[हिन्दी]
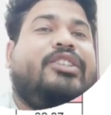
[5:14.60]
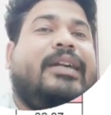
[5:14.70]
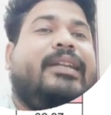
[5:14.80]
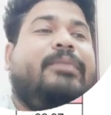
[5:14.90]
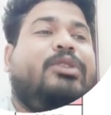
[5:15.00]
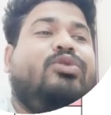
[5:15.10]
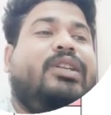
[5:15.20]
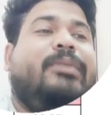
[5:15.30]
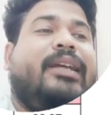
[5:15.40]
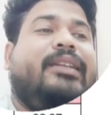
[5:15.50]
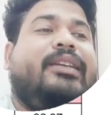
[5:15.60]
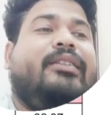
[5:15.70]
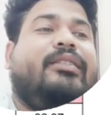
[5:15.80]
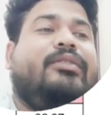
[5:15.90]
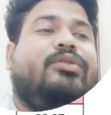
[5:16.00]
ये स्टार्टिंग में जो ज़िले बनाए
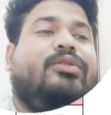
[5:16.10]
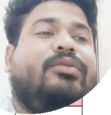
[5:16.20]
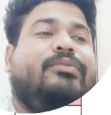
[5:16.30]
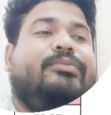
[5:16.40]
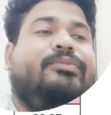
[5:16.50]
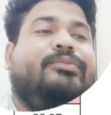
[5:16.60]
थे जो